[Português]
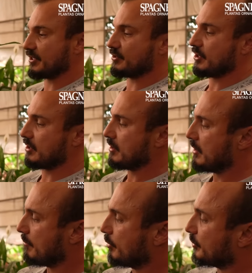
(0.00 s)
gente, ó,
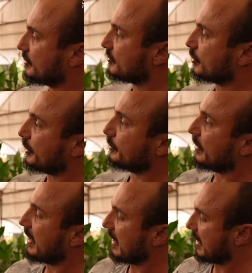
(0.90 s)
por 18
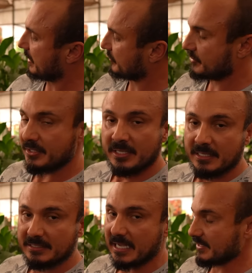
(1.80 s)
reais
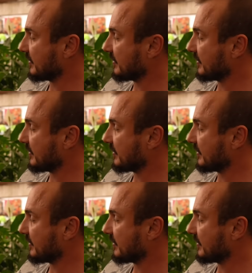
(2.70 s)
tá